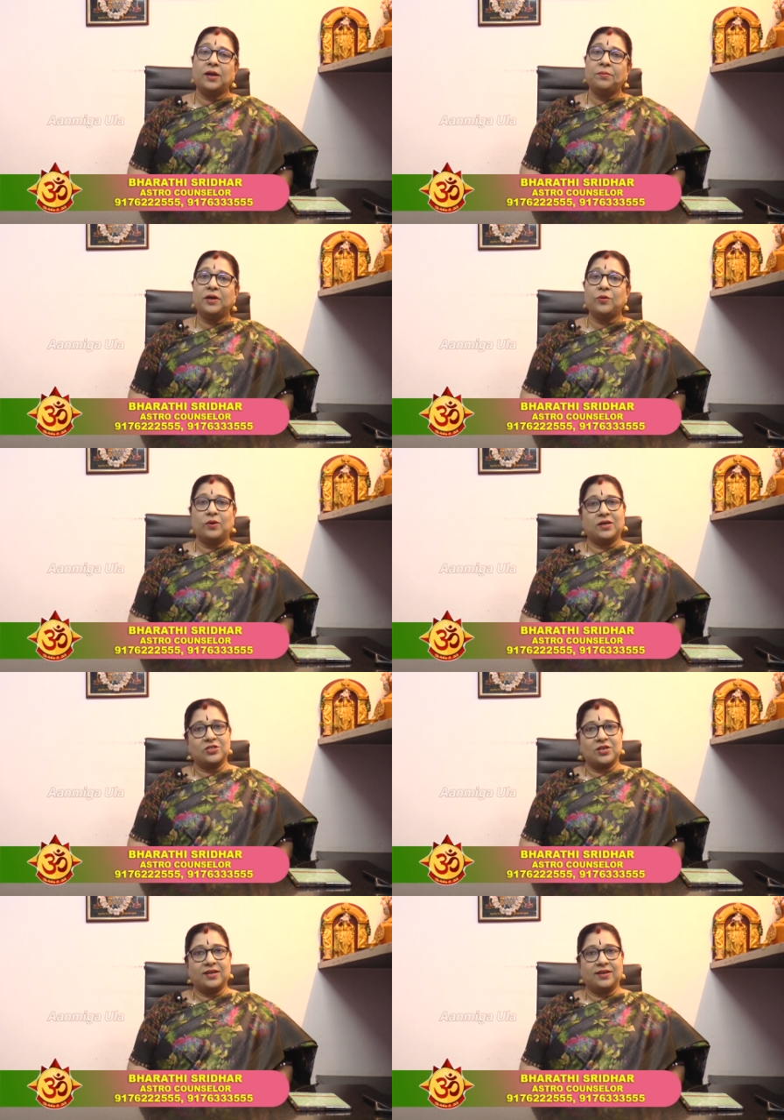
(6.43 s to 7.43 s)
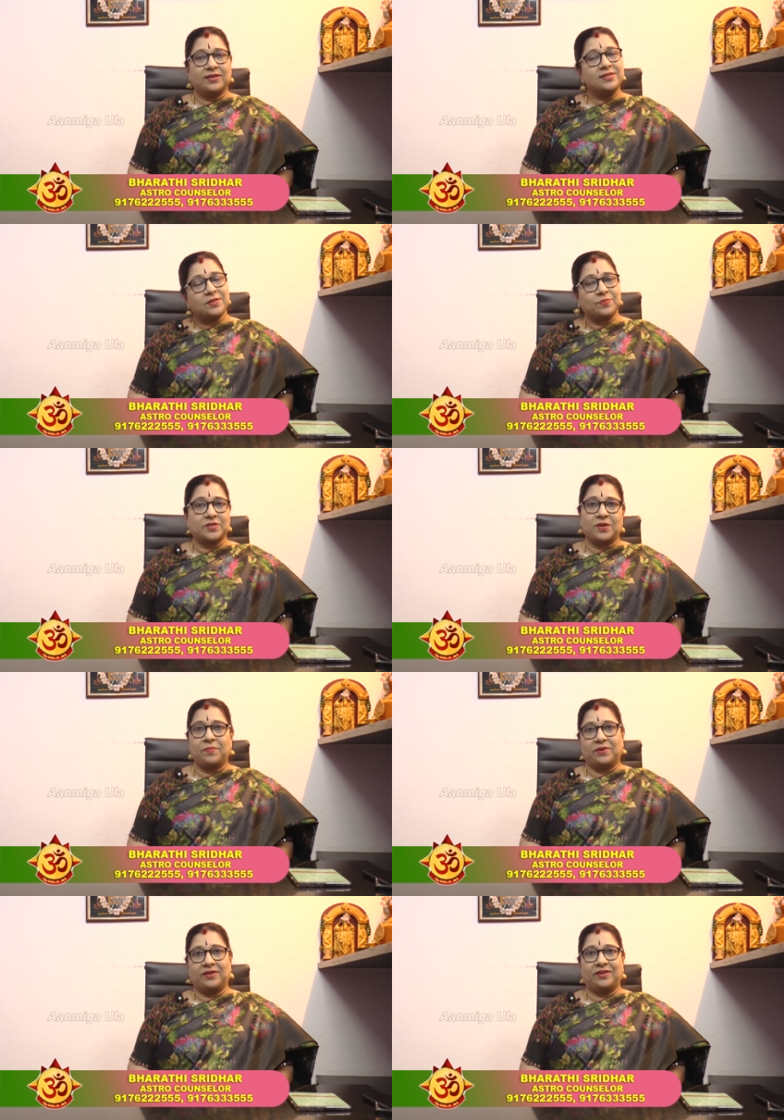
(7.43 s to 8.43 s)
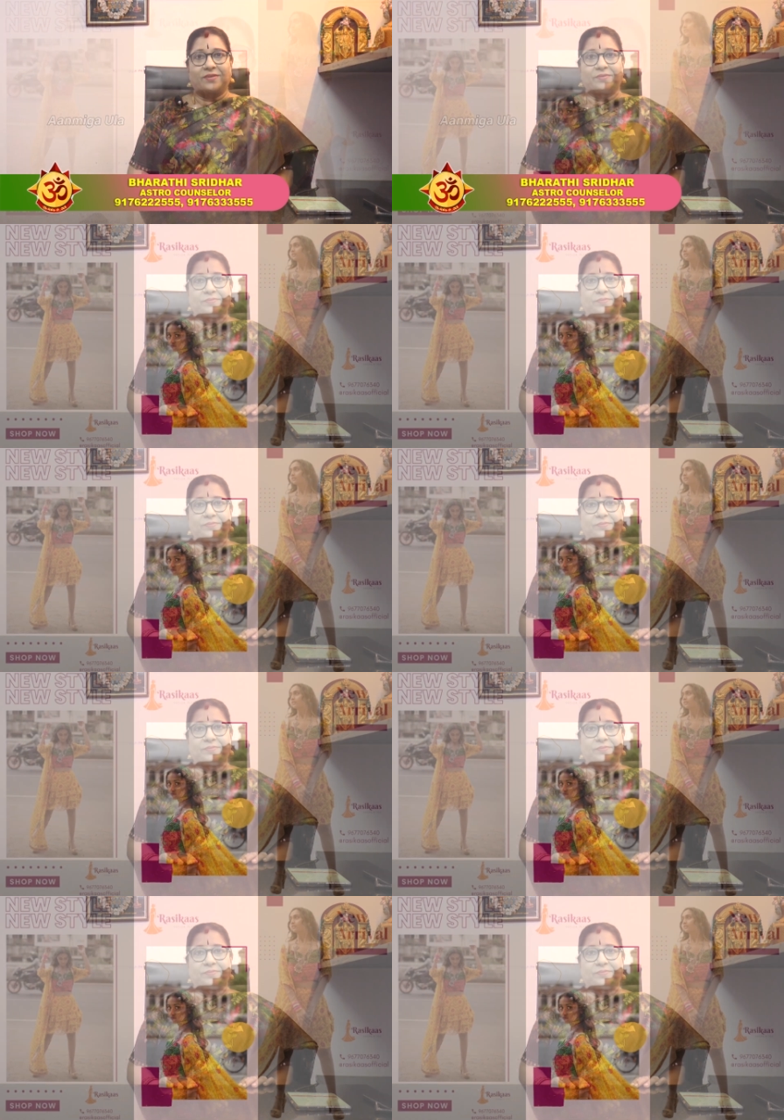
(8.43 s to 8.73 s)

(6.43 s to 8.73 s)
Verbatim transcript: ஆன்மீக உலா சேனலுக்கு சப்ஸ்கிரைப் பண்ணுங்கள்